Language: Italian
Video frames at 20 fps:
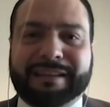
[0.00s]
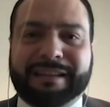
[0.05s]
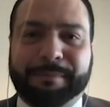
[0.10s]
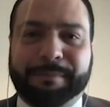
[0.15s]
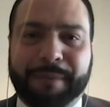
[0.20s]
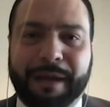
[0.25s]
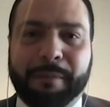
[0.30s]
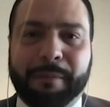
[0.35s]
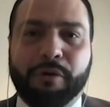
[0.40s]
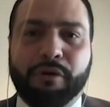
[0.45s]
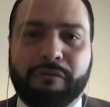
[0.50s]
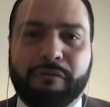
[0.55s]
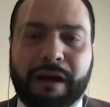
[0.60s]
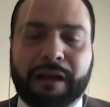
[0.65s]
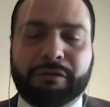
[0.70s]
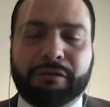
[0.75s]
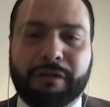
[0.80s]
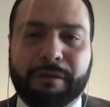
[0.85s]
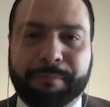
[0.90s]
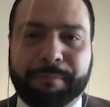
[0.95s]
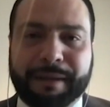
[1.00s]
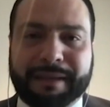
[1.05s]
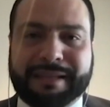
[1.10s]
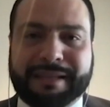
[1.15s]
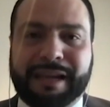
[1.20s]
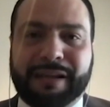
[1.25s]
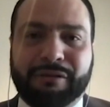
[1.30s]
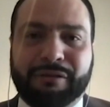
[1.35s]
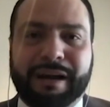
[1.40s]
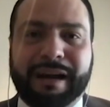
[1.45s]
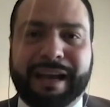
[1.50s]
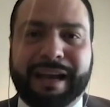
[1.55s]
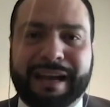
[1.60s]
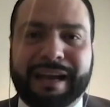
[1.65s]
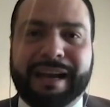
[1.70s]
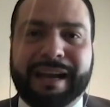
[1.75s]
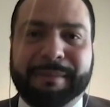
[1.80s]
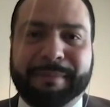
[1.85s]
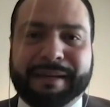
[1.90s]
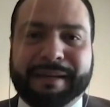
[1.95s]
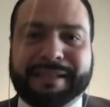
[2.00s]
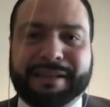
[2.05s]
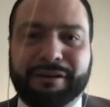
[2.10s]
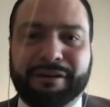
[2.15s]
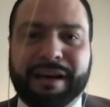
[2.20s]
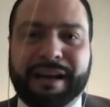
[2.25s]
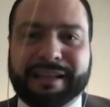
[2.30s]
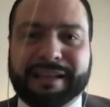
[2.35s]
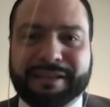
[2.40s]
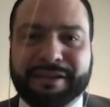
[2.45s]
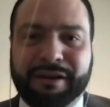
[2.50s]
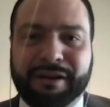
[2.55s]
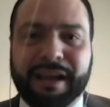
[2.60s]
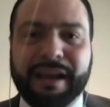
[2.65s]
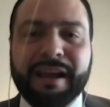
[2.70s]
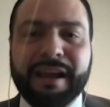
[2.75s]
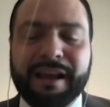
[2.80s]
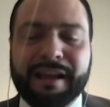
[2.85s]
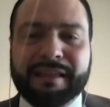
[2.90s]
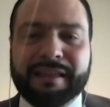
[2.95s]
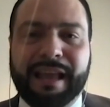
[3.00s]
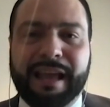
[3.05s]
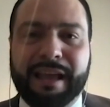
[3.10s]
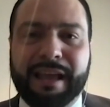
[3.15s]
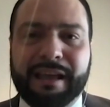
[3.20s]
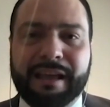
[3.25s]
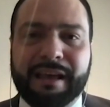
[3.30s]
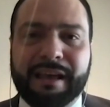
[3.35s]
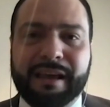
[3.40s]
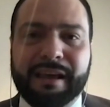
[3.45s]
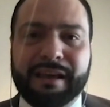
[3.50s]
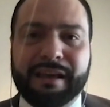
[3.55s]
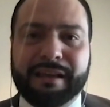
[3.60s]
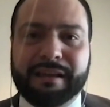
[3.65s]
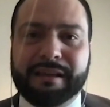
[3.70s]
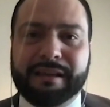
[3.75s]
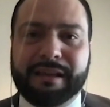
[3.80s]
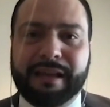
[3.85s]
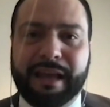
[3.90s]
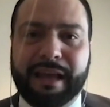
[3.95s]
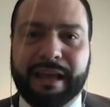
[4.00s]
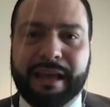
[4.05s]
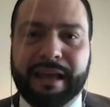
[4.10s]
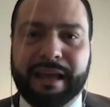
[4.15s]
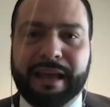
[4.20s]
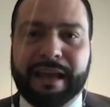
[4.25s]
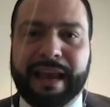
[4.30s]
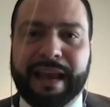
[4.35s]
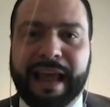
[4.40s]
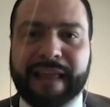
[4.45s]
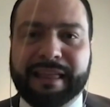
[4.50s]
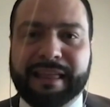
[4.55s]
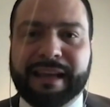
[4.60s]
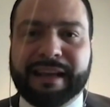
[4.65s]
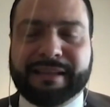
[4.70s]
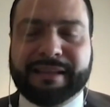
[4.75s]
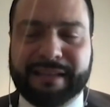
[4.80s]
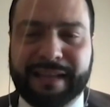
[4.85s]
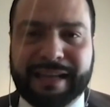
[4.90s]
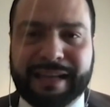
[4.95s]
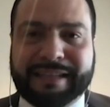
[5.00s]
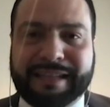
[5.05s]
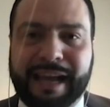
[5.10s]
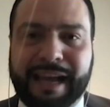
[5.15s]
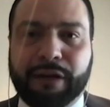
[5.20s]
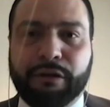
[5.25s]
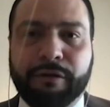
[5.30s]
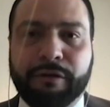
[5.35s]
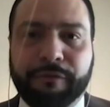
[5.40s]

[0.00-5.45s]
Sappiamo quanto in passato anche le, persino le elezioni dei, eh, dei, lender tedeschi hanno